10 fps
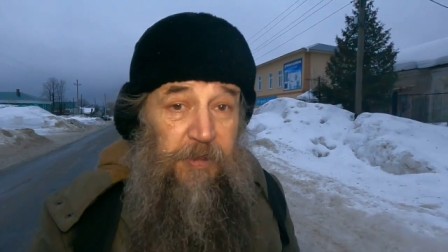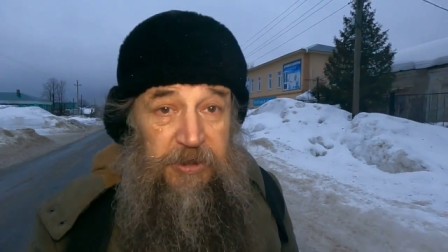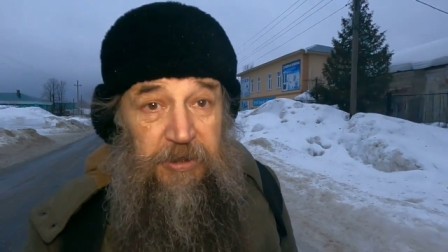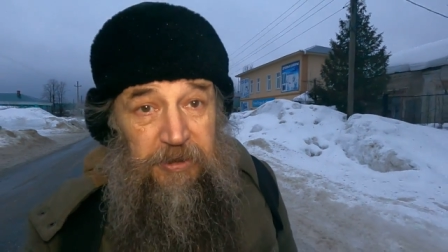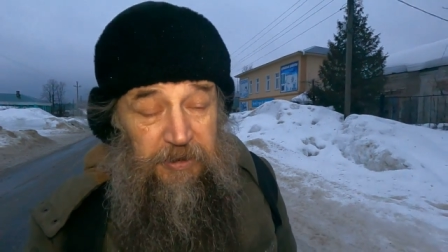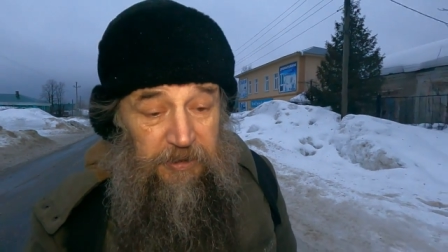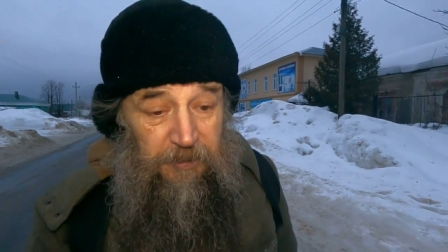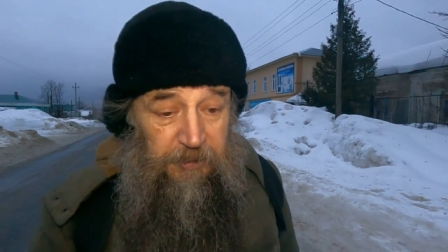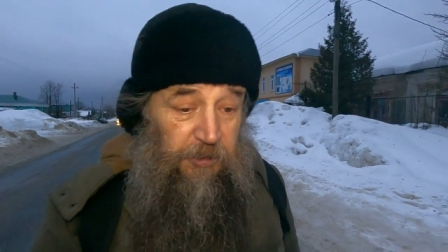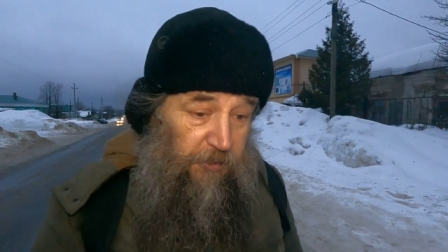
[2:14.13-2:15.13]

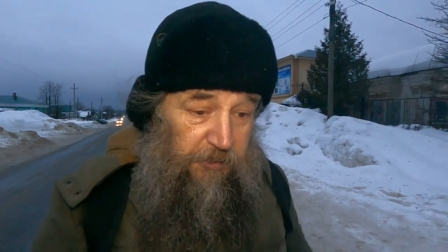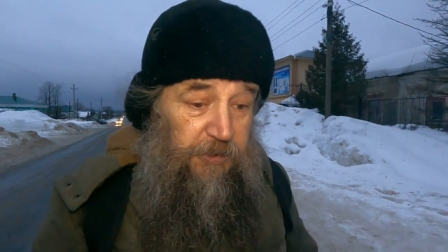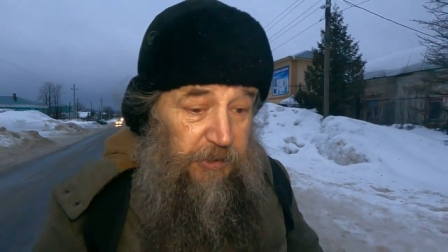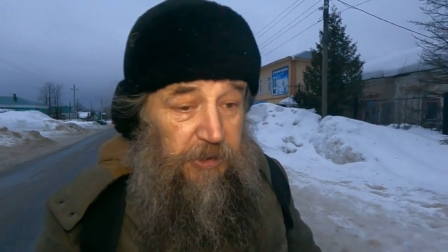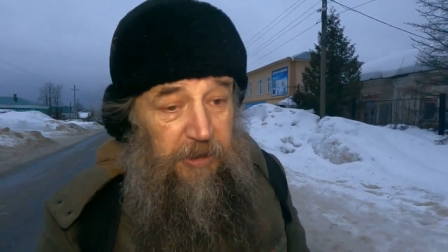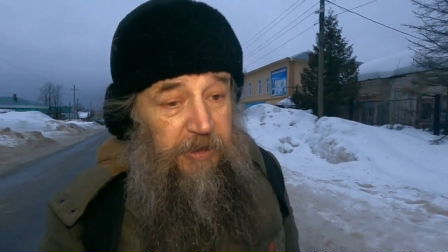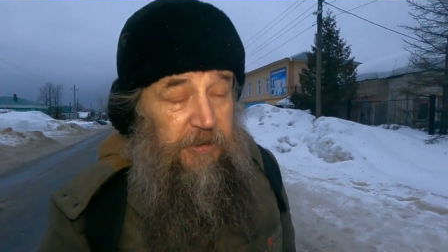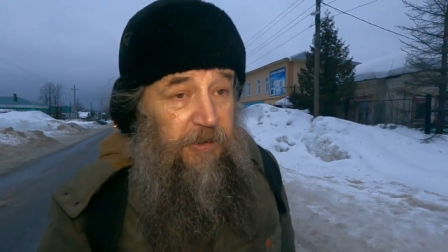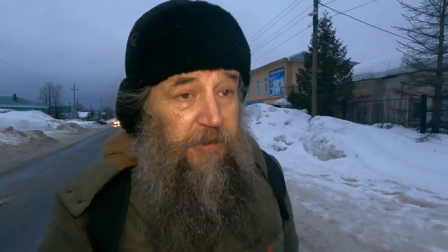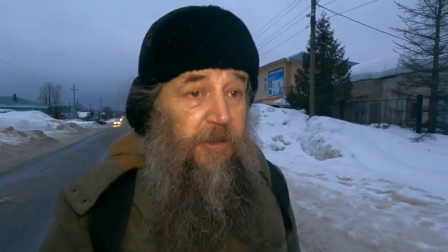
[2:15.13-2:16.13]
машинистом, то, к
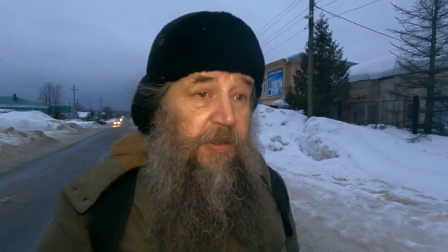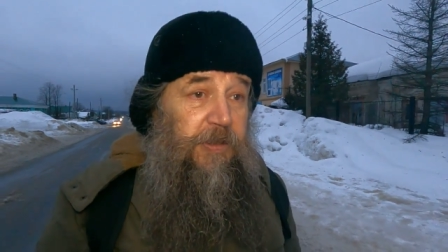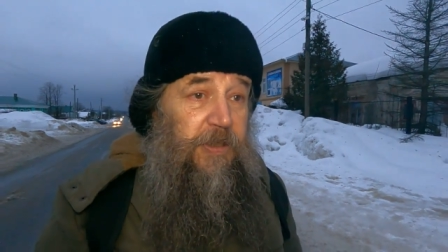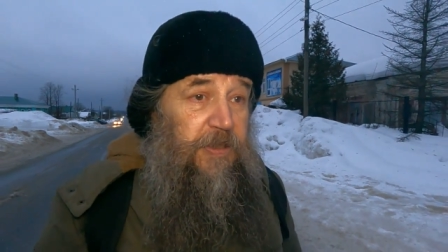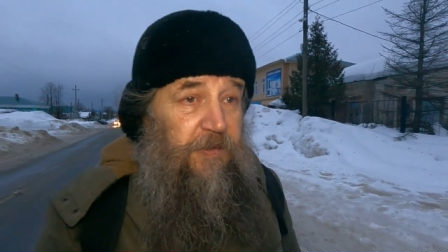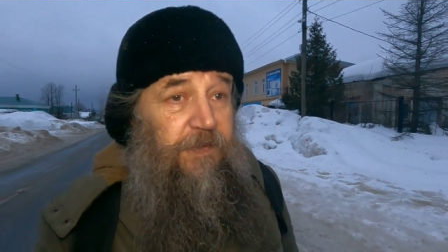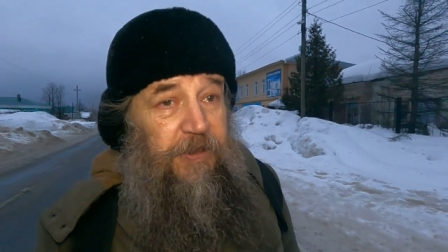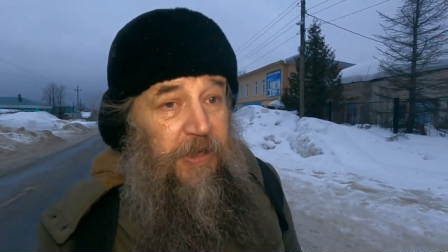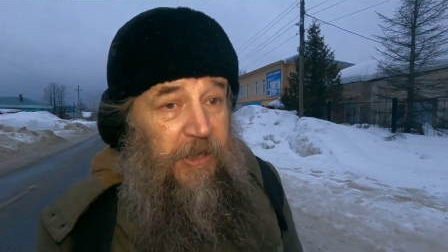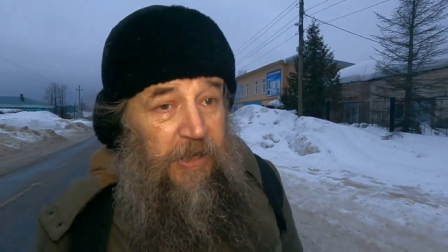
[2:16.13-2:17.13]
сожалению, если
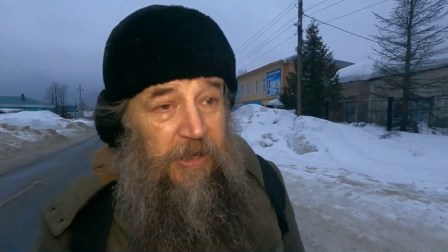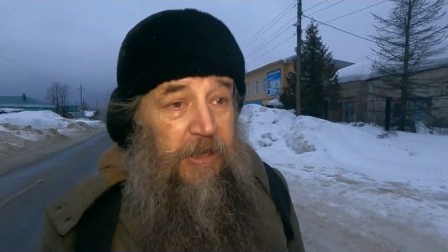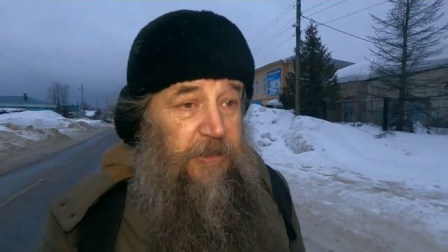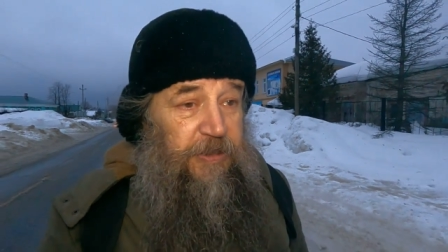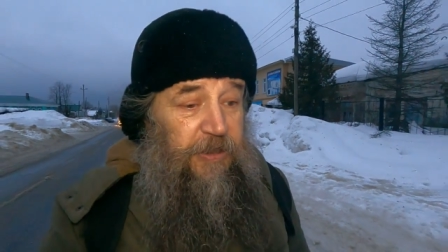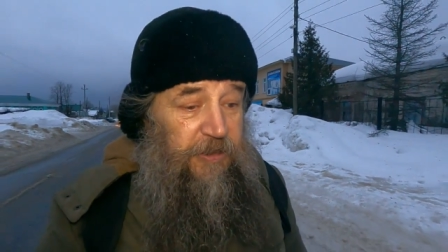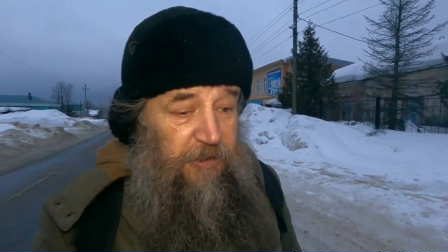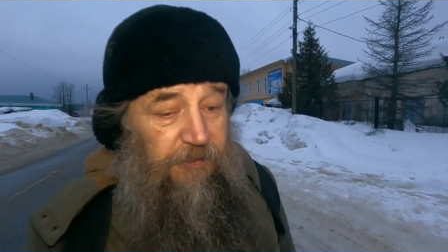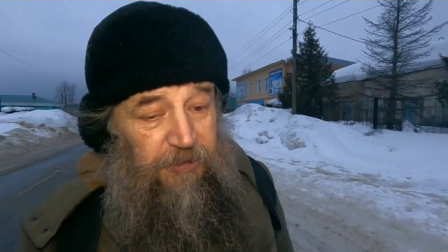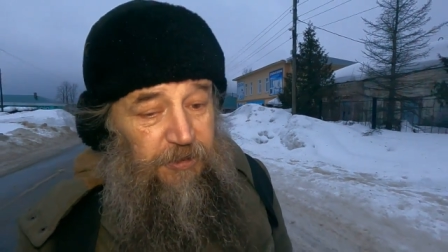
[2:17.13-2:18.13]
вы
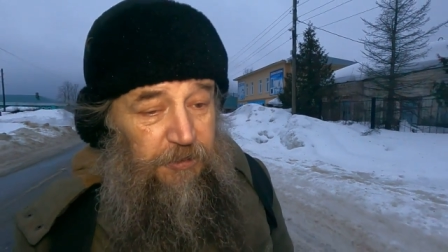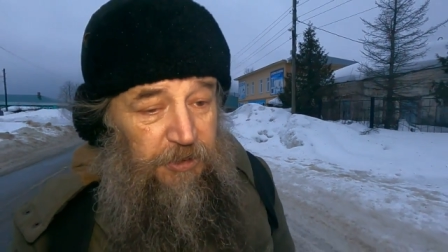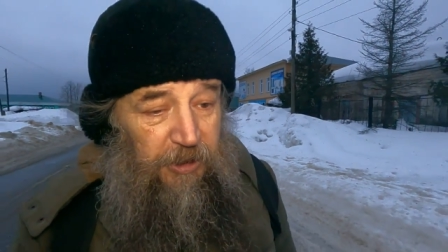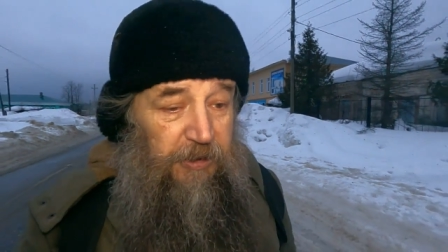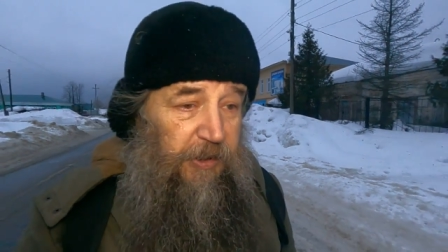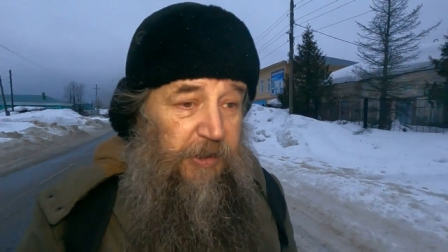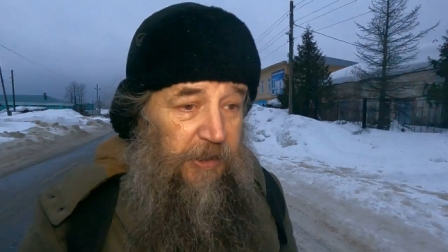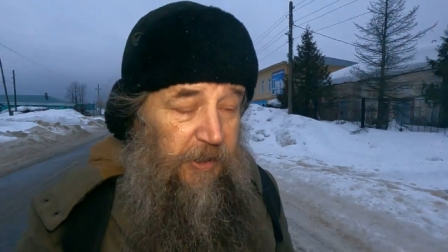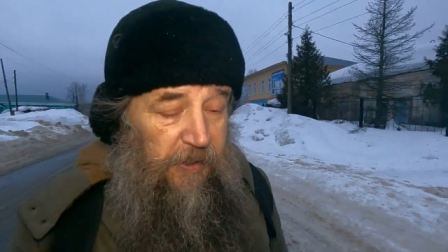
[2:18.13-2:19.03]
здесь его случайно